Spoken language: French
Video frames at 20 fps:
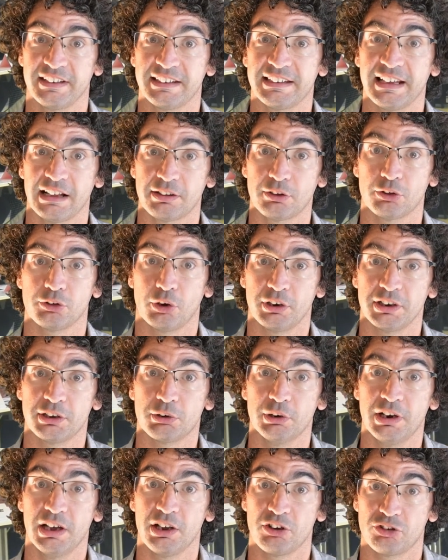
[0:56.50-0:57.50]
4 dans les
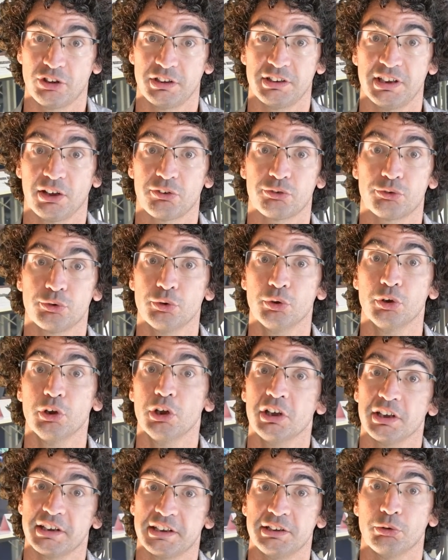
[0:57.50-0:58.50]
collèges, c'est-à-dire ceux
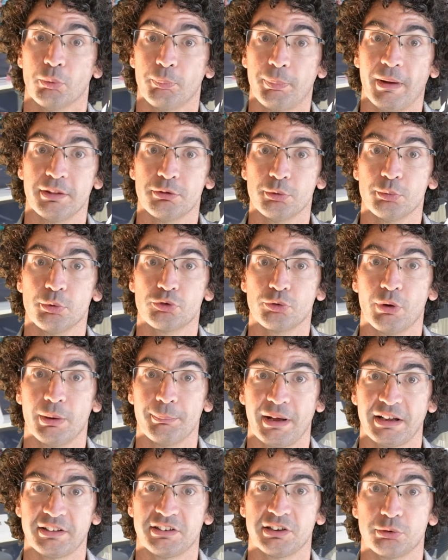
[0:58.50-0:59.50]
qui n'ont pas de besoins
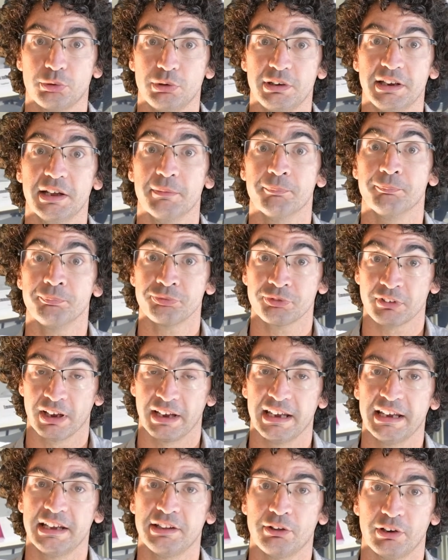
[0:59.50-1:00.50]
particuliers
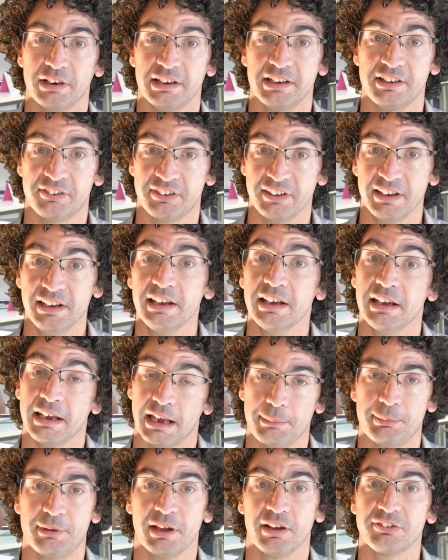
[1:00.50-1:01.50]
et dans les lycées, eh
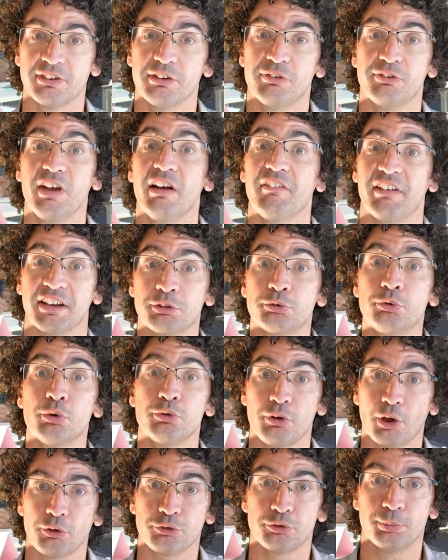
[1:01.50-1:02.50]
bien c'est fait avec deux
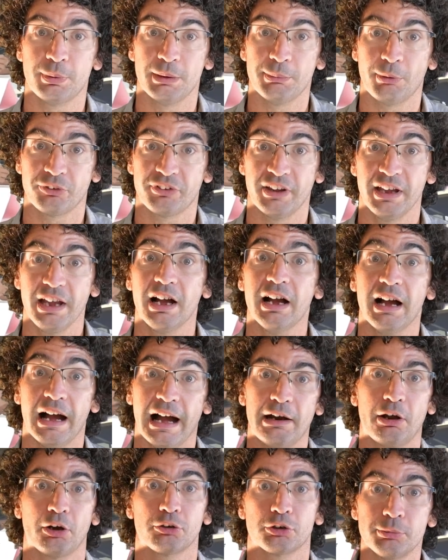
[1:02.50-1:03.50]
heures supplémentaires,
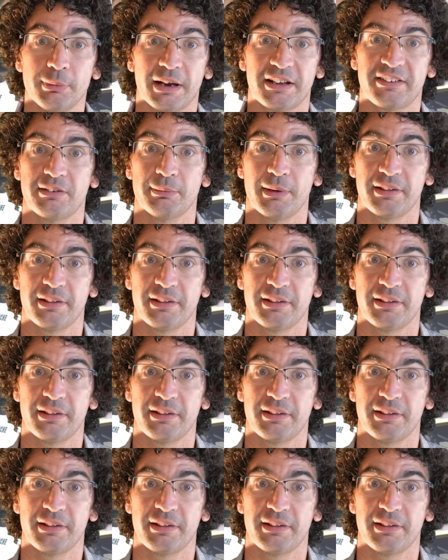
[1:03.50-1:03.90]
alors que le maximum de